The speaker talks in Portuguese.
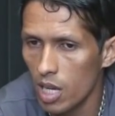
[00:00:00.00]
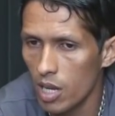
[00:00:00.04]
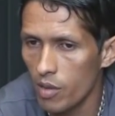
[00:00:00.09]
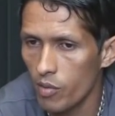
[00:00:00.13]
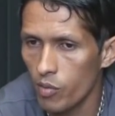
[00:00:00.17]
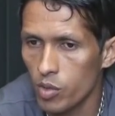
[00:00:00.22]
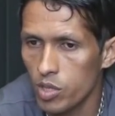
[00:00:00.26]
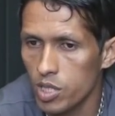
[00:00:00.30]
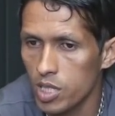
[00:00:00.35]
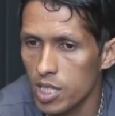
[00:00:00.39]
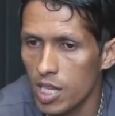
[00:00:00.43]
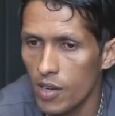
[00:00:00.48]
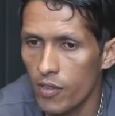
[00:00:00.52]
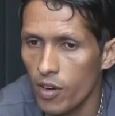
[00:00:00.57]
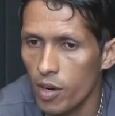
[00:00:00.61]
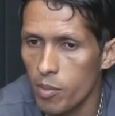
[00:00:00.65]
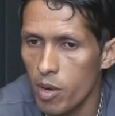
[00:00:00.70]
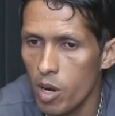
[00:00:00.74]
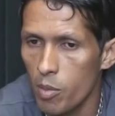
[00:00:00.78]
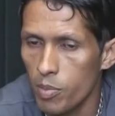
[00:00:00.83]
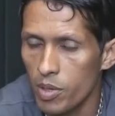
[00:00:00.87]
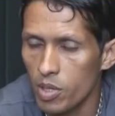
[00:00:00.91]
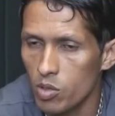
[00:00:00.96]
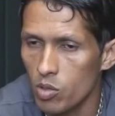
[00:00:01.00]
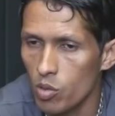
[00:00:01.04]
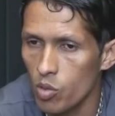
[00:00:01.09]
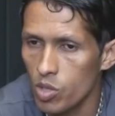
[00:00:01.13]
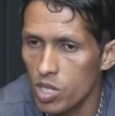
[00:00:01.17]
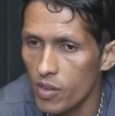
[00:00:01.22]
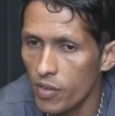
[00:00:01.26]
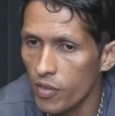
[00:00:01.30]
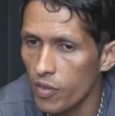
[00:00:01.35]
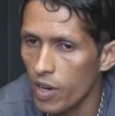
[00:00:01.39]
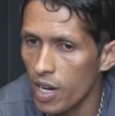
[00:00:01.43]
É, você defamar uma
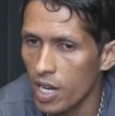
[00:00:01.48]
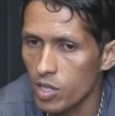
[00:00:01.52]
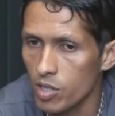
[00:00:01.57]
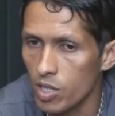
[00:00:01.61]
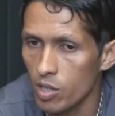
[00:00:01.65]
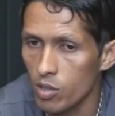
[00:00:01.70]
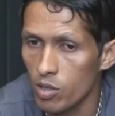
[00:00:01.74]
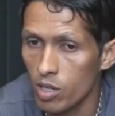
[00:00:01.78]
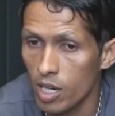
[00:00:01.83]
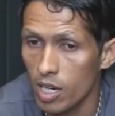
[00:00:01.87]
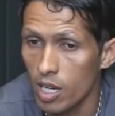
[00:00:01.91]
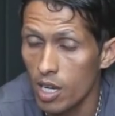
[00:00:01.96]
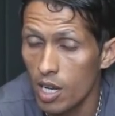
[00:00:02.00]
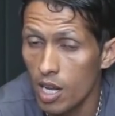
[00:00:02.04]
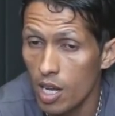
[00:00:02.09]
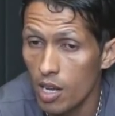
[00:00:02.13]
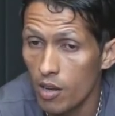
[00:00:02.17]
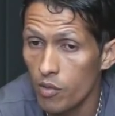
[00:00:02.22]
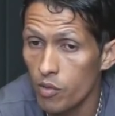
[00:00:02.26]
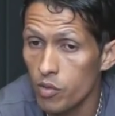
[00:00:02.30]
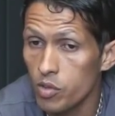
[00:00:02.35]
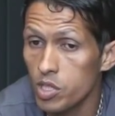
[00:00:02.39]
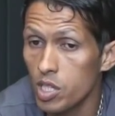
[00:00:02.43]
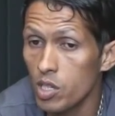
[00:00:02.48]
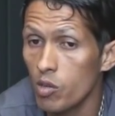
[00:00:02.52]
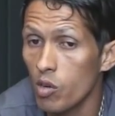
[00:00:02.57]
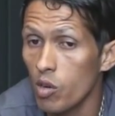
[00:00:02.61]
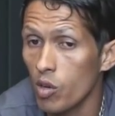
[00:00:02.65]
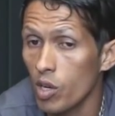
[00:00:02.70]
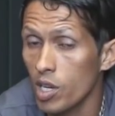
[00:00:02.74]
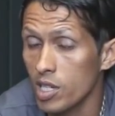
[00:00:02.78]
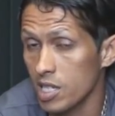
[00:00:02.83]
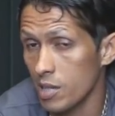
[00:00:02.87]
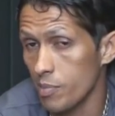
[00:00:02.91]
pessoa hoje é fácil. Agora, você
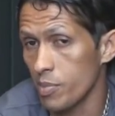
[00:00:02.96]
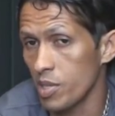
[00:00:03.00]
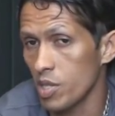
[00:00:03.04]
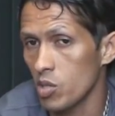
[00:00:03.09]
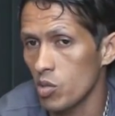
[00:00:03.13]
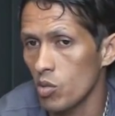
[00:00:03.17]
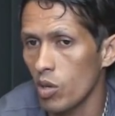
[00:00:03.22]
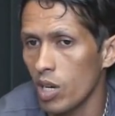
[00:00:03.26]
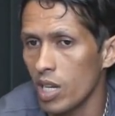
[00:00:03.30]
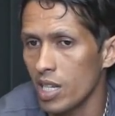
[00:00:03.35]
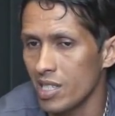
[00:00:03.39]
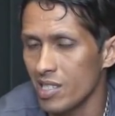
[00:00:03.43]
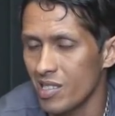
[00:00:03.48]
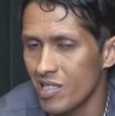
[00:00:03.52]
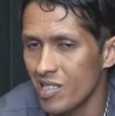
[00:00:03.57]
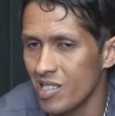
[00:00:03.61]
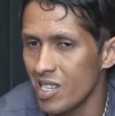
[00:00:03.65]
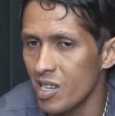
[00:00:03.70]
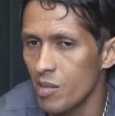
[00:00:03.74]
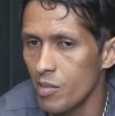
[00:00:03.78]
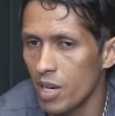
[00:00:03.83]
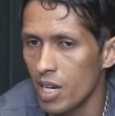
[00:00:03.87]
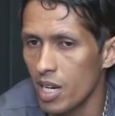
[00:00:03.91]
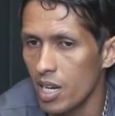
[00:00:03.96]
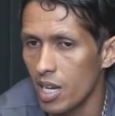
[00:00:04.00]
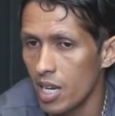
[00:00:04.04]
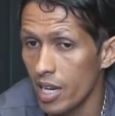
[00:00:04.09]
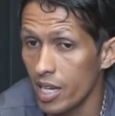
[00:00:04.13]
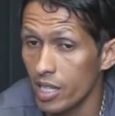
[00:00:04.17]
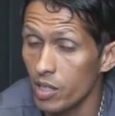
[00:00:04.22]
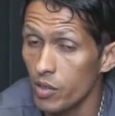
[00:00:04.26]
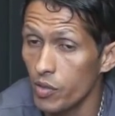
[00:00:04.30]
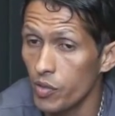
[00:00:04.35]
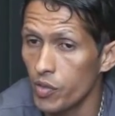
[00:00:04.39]
colocar essa pessoa lá em cima
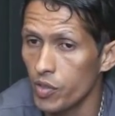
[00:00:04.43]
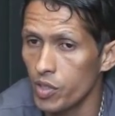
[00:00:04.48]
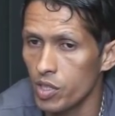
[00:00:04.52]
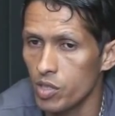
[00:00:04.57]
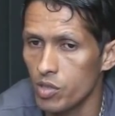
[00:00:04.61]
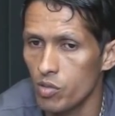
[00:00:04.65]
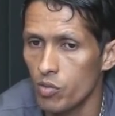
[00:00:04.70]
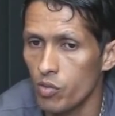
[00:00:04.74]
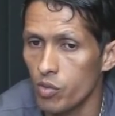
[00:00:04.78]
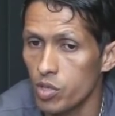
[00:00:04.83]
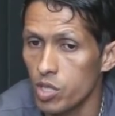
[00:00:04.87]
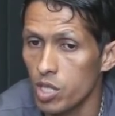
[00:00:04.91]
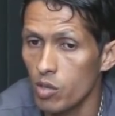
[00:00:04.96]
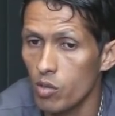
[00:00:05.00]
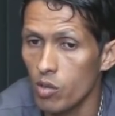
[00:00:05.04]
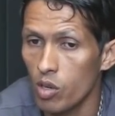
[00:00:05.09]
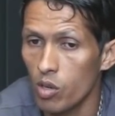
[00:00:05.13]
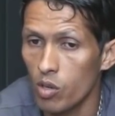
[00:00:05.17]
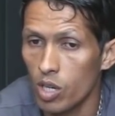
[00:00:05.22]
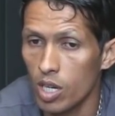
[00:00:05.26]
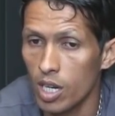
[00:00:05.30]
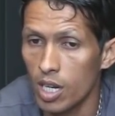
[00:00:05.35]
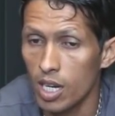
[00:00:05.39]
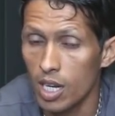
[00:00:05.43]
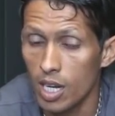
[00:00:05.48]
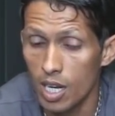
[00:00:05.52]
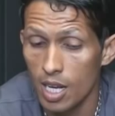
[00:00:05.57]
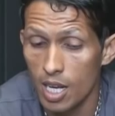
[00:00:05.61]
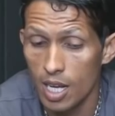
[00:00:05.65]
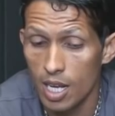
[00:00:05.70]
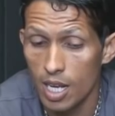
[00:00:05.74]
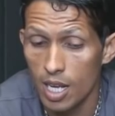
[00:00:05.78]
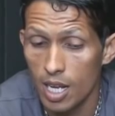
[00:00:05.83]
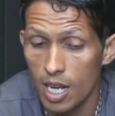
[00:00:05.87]
é difícil. Você colocar
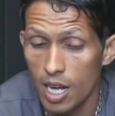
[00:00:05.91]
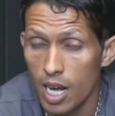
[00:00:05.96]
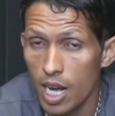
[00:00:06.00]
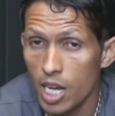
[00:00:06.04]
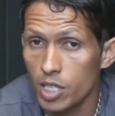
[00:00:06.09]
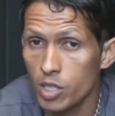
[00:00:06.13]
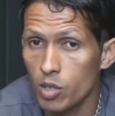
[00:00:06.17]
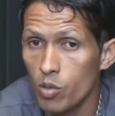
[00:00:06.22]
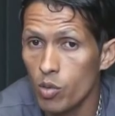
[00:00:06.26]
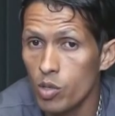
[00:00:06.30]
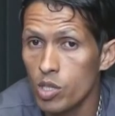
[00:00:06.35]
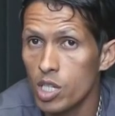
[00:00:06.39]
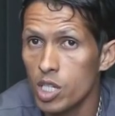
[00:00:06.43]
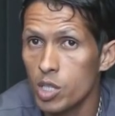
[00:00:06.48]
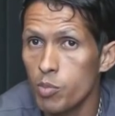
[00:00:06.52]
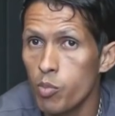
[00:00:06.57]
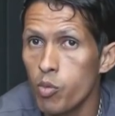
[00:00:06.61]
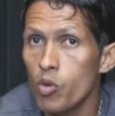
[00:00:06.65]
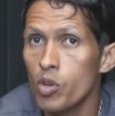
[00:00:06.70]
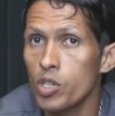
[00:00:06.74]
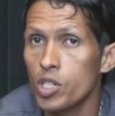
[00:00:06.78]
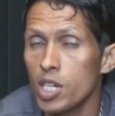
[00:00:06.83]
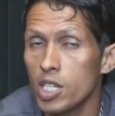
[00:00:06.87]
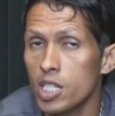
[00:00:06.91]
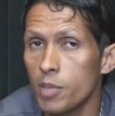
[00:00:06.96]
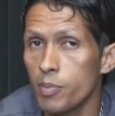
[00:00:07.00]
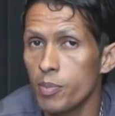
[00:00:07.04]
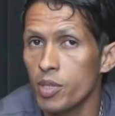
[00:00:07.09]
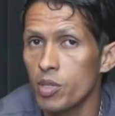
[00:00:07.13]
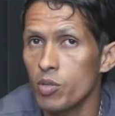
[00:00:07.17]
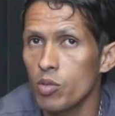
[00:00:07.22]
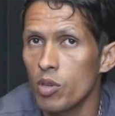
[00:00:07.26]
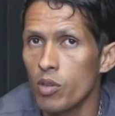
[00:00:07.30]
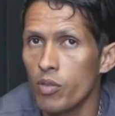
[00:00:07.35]
as coisas boas que essa
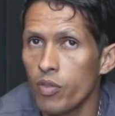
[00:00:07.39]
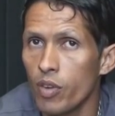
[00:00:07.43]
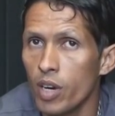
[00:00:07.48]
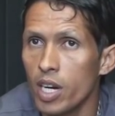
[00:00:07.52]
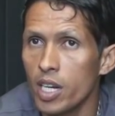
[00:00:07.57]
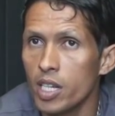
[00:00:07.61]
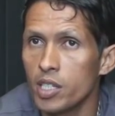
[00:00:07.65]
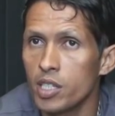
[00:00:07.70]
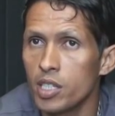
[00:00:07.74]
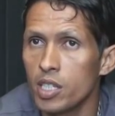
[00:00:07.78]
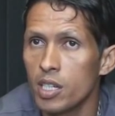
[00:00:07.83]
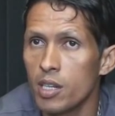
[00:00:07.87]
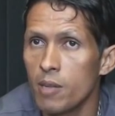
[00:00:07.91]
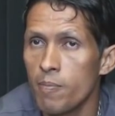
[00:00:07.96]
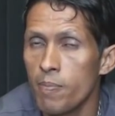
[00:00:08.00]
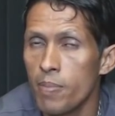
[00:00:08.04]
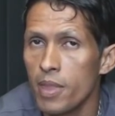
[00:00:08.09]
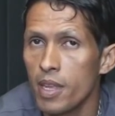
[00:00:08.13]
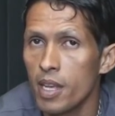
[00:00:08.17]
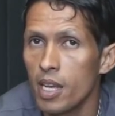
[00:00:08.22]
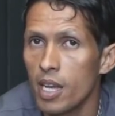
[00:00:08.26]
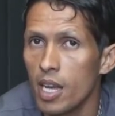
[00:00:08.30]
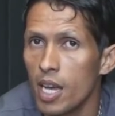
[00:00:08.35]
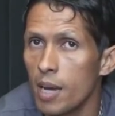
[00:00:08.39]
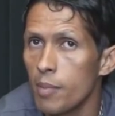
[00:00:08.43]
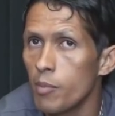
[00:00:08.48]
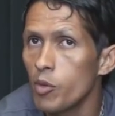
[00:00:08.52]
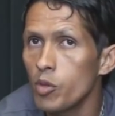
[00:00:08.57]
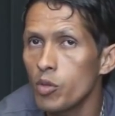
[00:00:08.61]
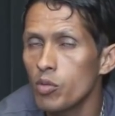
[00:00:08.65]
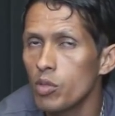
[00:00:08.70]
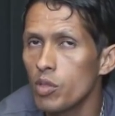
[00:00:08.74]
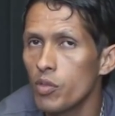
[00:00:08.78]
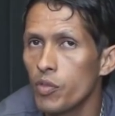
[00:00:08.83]
pessoa faz é
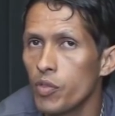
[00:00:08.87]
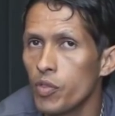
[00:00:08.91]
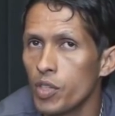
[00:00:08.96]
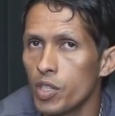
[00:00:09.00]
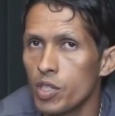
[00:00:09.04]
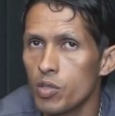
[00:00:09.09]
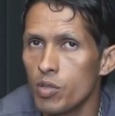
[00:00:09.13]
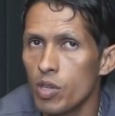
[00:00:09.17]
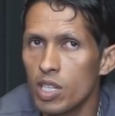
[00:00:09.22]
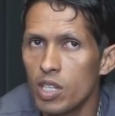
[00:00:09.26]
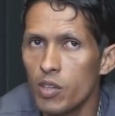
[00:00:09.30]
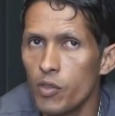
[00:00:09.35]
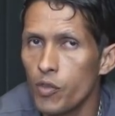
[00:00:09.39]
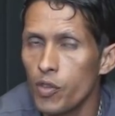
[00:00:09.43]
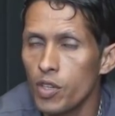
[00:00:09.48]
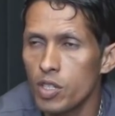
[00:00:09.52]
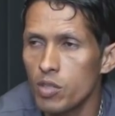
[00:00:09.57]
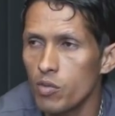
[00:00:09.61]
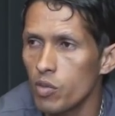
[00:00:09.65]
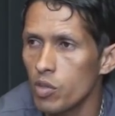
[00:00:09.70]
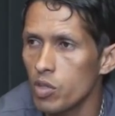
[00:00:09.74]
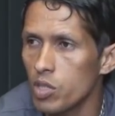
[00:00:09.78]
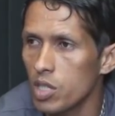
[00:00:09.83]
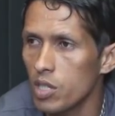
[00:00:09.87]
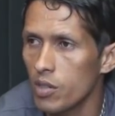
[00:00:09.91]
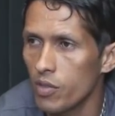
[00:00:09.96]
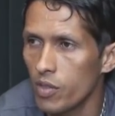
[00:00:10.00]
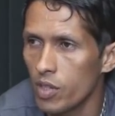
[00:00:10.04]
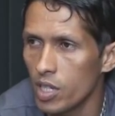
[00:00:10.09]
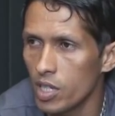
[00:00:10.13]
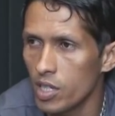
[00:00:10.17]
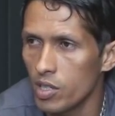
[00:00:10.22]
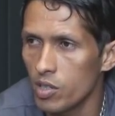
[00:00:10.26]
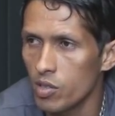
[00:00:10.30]
muito difícil. É difícil você
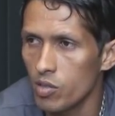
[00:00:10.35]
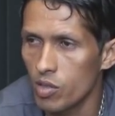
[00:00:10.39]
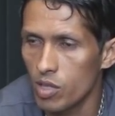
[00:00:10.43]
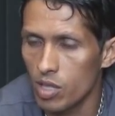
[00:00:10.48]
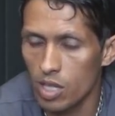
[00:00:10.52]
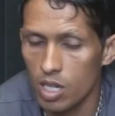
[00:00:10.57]
ver isso.